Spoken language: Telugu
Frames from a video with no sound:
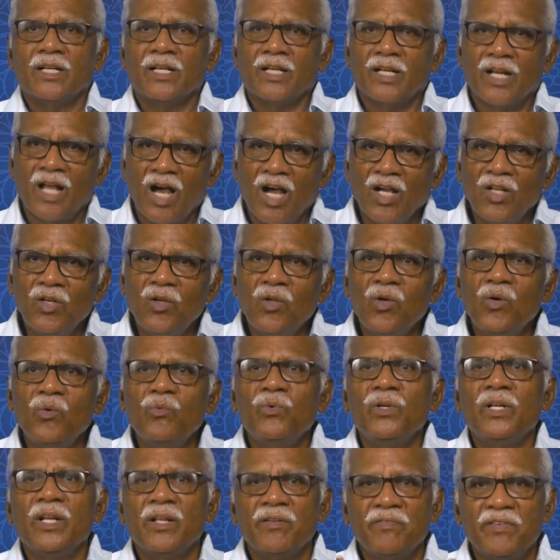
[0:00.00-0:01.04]
నాలో
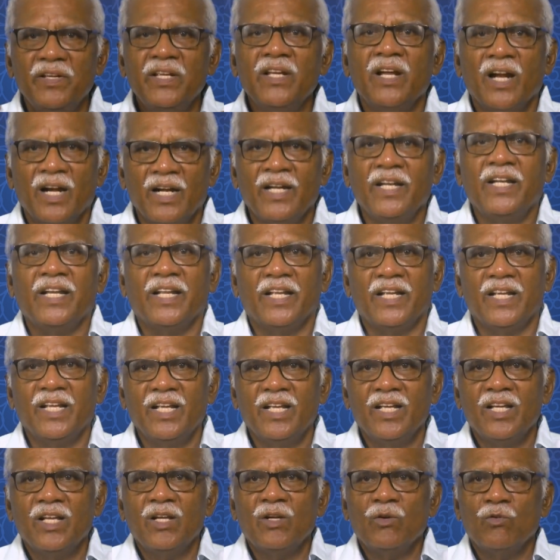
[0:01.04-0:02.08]
ఉన్నవి అంటే
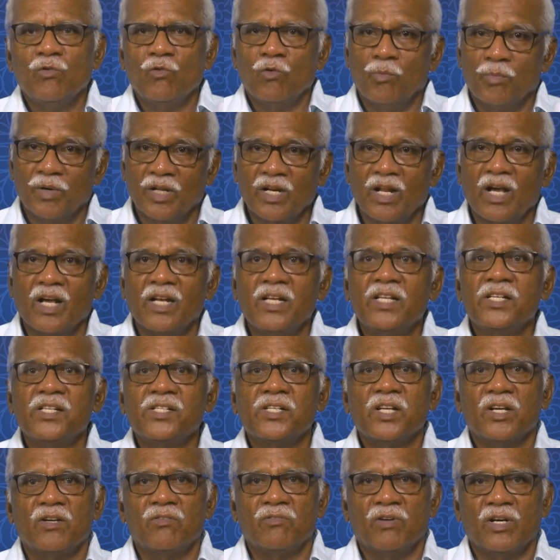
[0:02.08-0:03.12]
ఉమర్
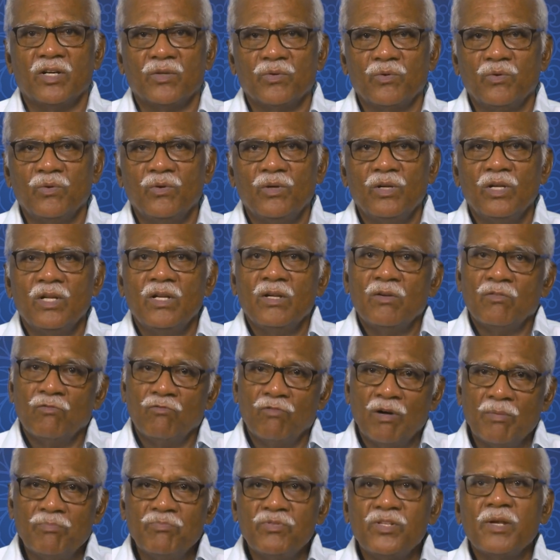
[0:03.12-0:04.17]
ఆలీషా వారు
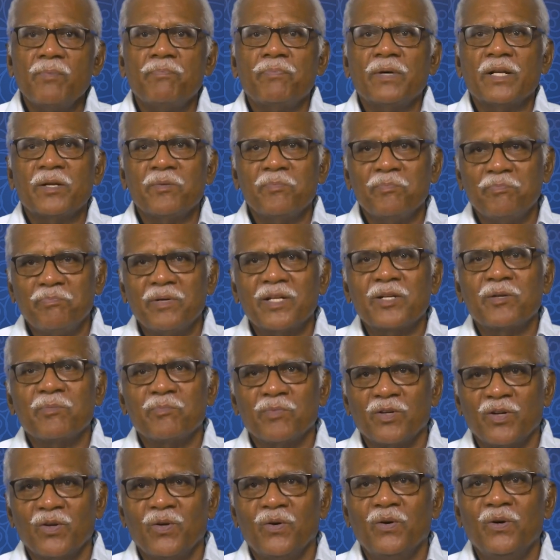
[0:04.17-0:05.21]
వంశ
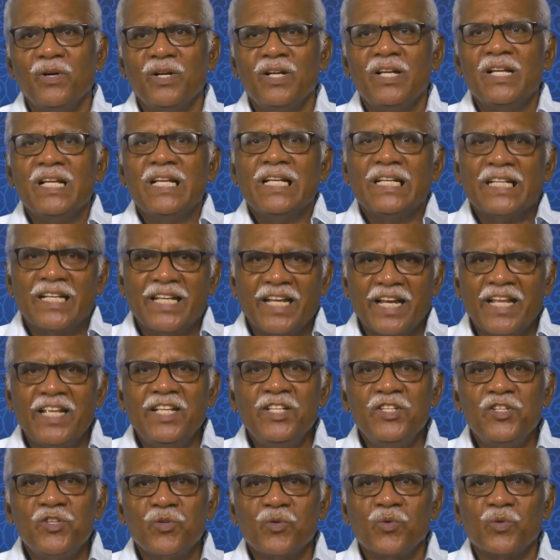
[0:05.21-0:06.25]
పరంపరంలో
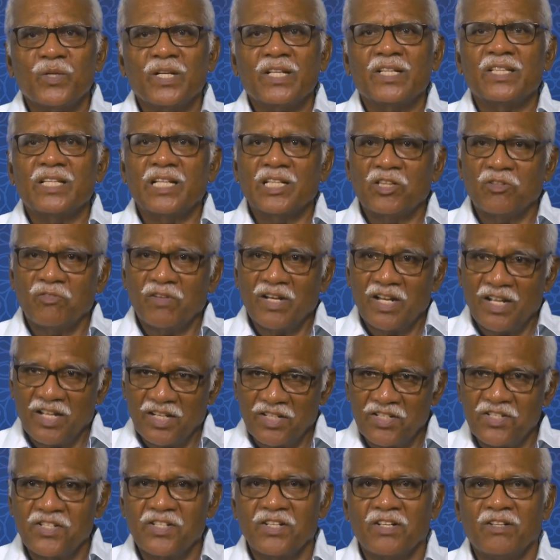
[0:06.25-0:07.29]
గ్రహించుకున్న
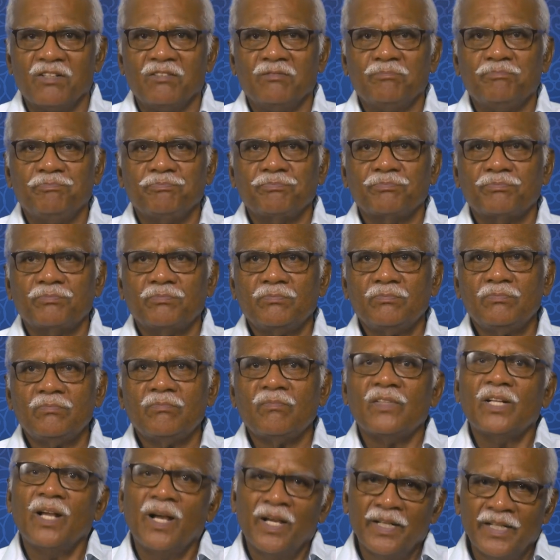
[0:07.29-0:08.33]
తత్వరహస్యాలు
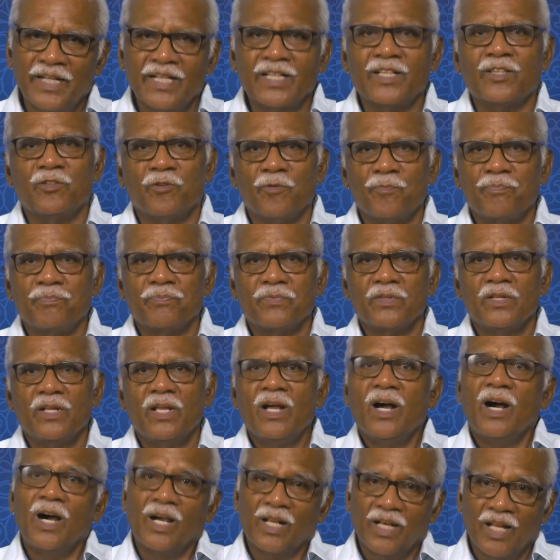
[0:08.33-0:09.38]
అని అర్థం
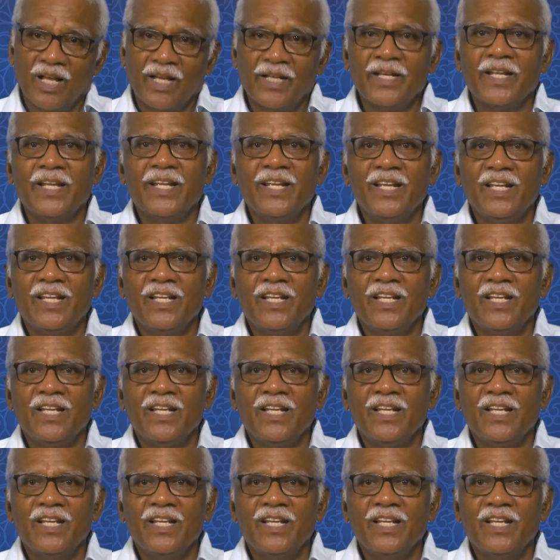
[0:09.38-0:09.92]
అలానే